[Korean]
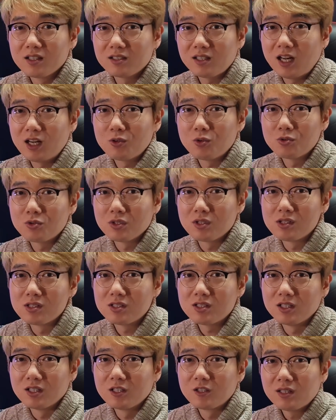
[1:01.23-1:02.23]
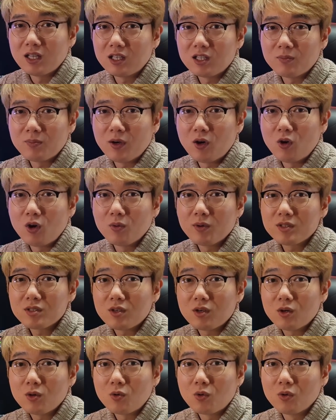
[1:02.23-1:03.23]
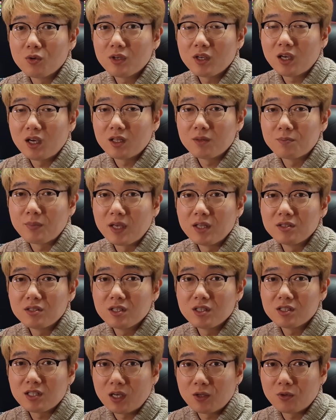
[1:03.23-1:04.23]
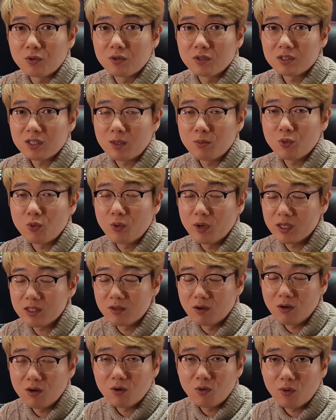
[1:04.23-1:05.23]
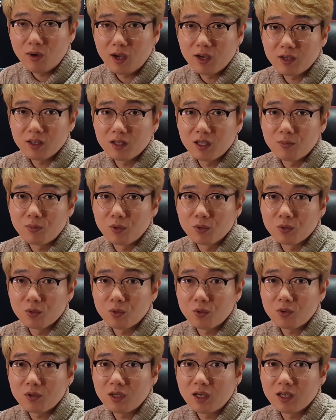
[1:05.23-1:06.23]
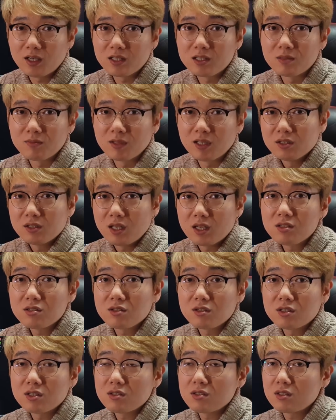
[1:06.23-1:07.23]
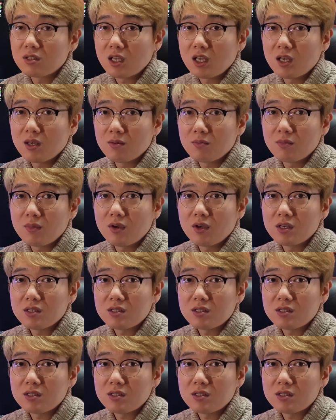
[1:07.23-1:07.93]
달굴 수 있을지 테크파워업에서 공개한 벤치 자료를 참고해서 확인해 보도록 하겠습니다. 테스트 시스템의